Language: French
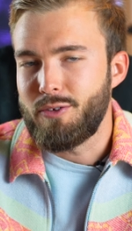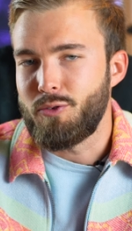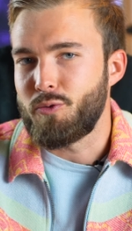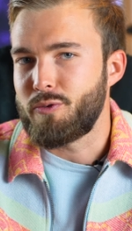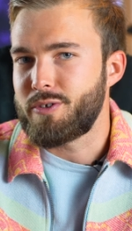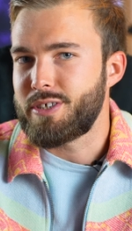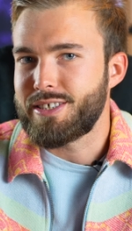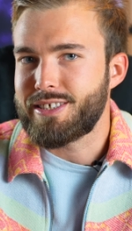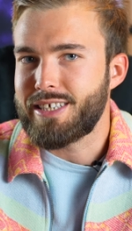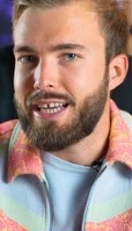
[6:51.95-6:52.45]

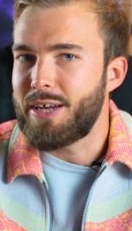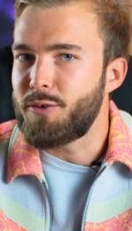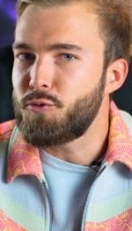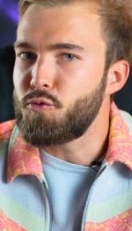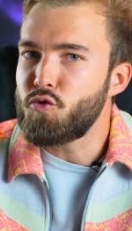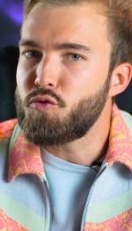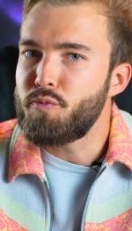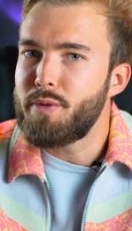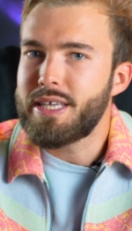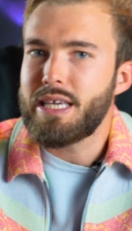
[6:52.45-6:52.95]
Donc ça sera un
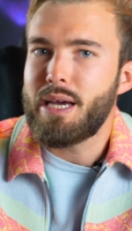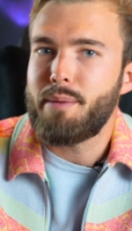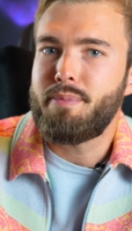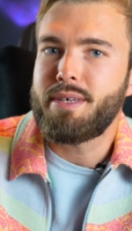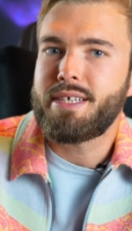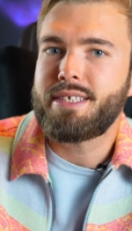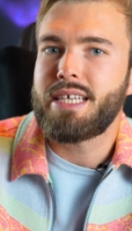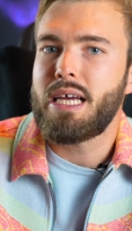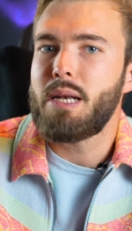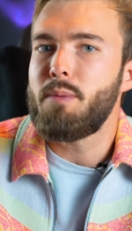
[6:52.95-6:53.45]
12
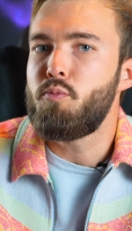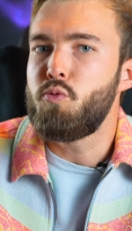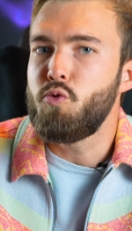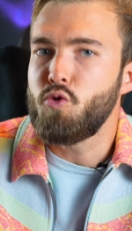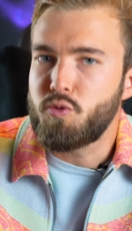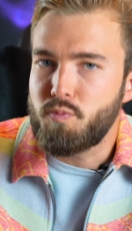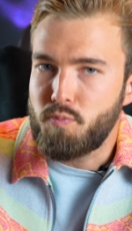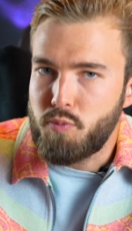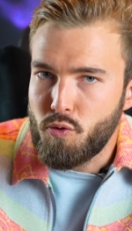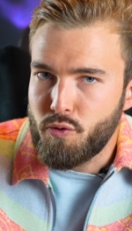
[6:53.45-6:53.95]
mégapixels
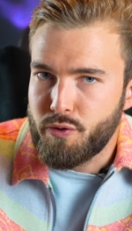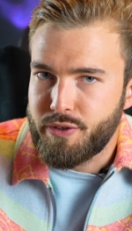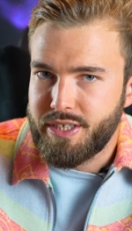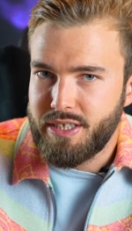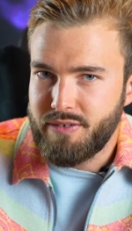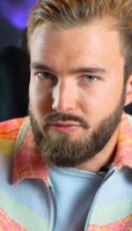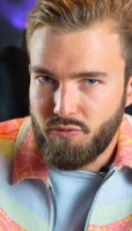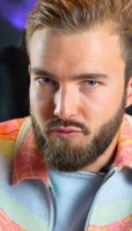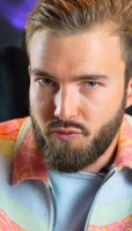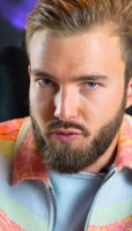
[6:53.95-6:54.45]
plus plus
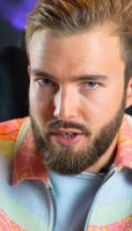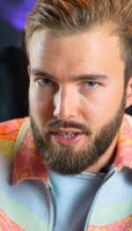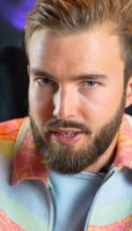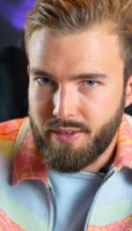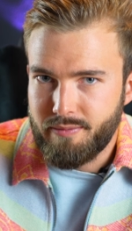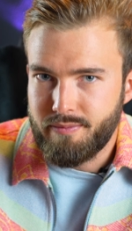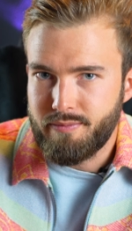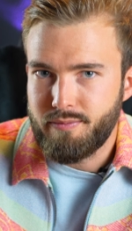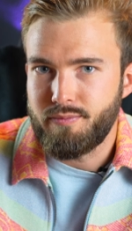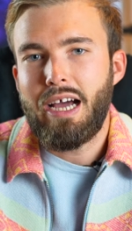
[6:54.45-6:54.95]
si vous voulez.
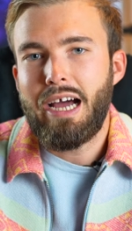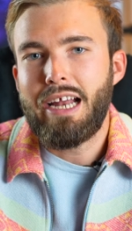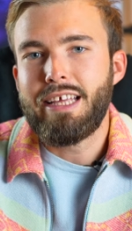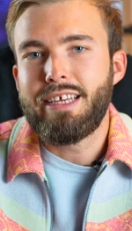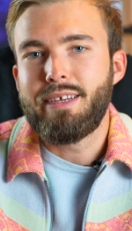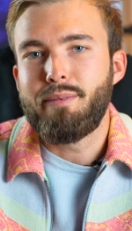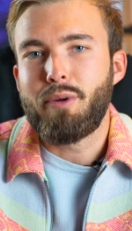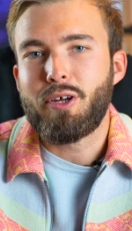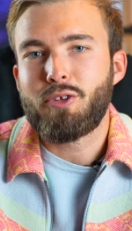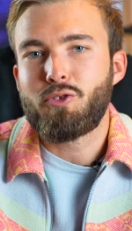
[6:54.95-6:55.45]

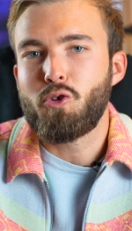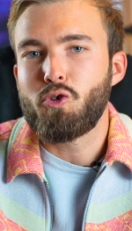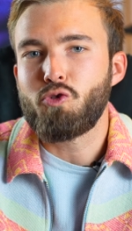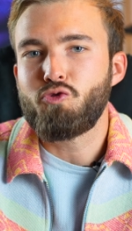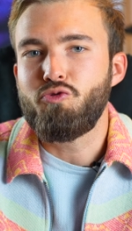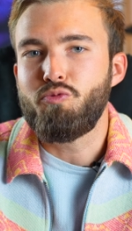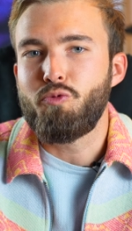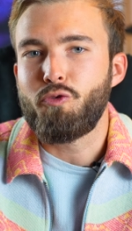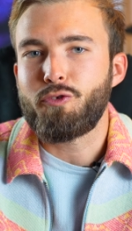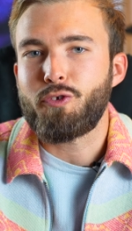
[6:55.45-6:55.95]
Allez, maintenant
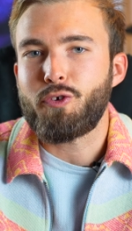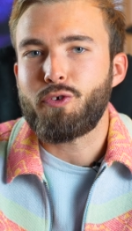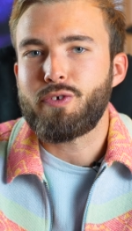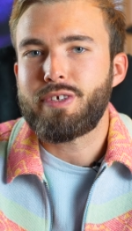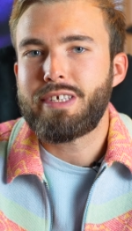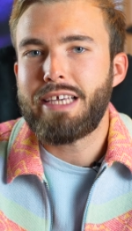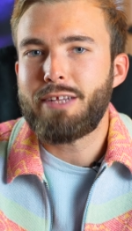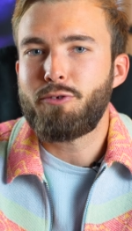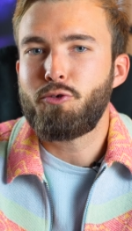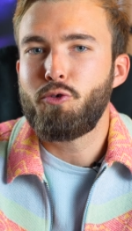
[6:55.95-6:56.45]
je vous montre
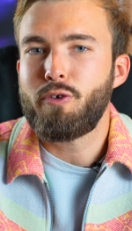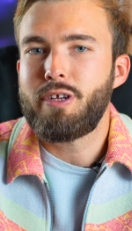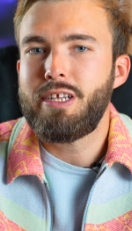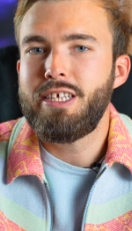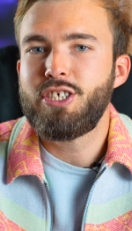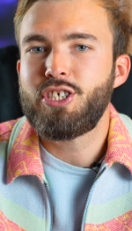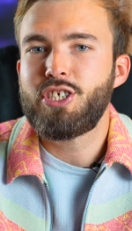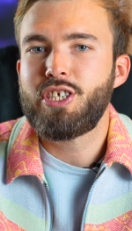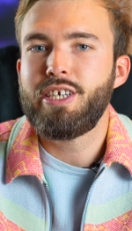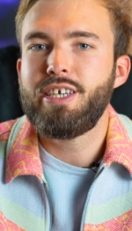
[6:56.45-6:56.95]
quelques
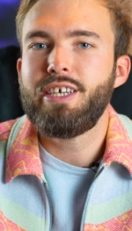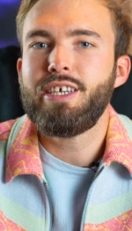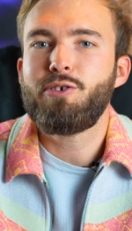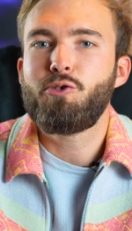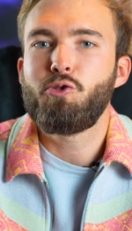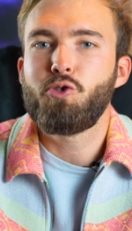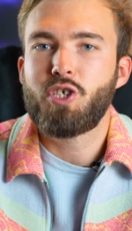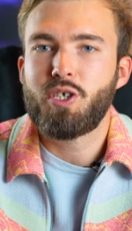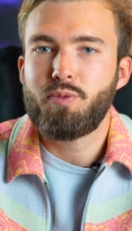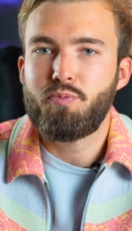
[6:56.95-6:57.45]
clichés
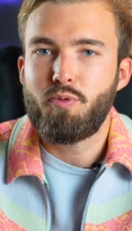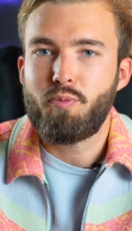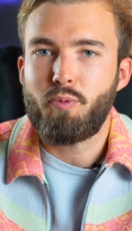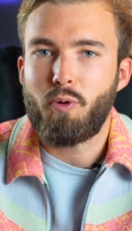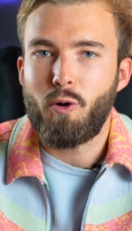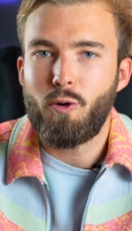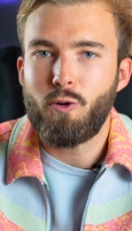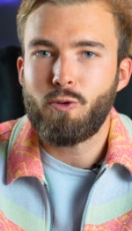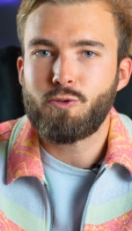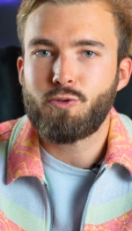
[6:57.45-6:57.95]
que j'ai pu
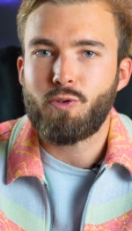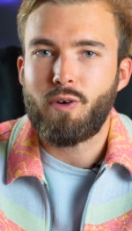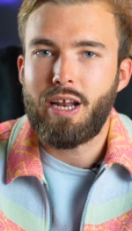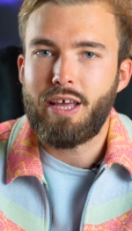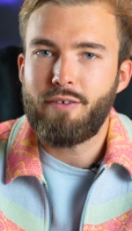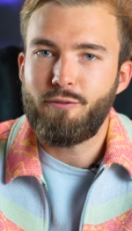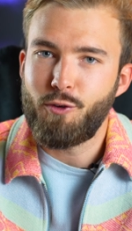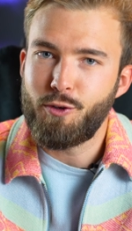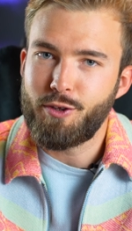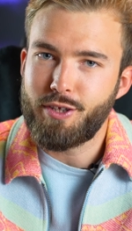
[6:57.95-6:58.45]
prendre sur
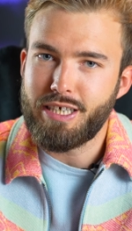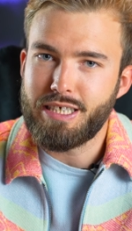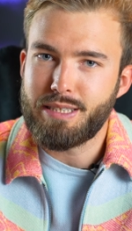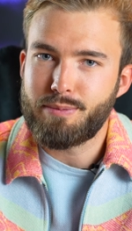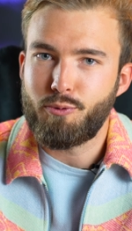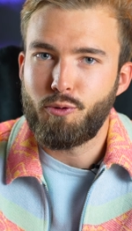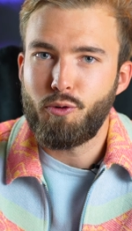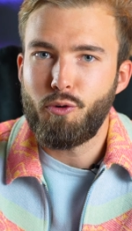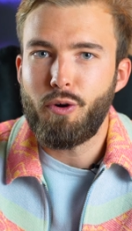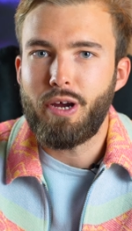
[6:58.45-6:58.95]
l'iPhone
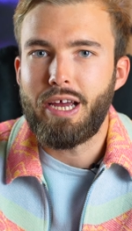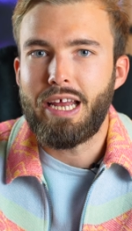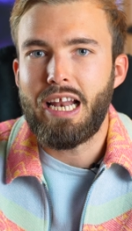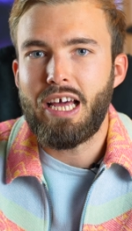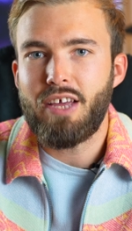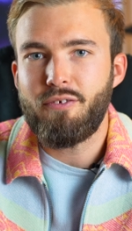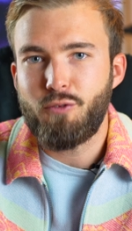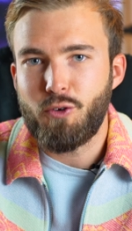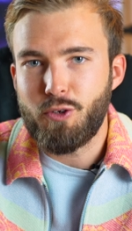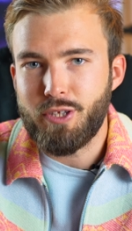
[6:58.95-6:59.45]
13 Pro et
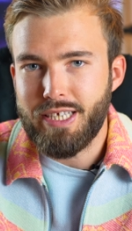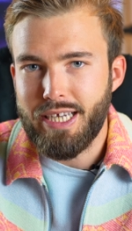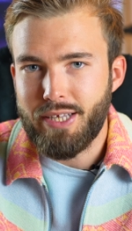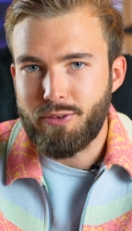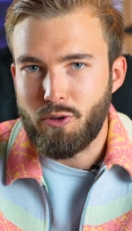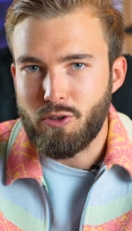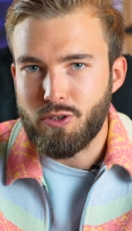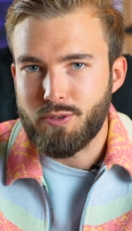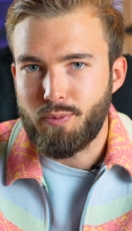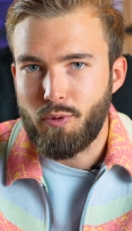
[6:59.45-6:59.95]
l'iPhone
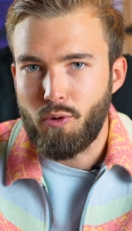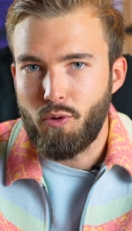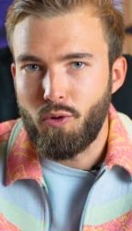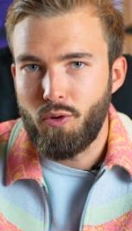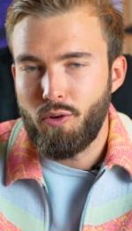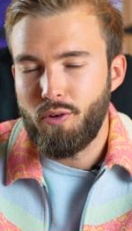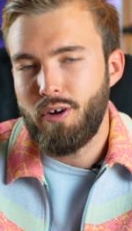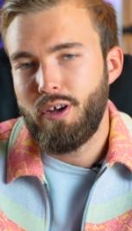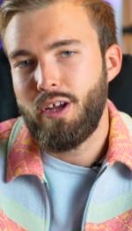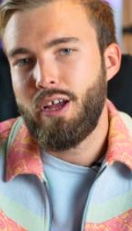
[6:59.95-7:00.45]
14
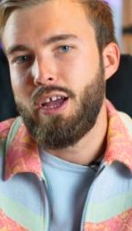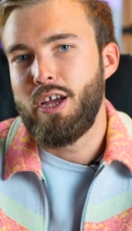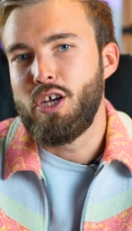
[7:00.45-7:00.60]
Pro.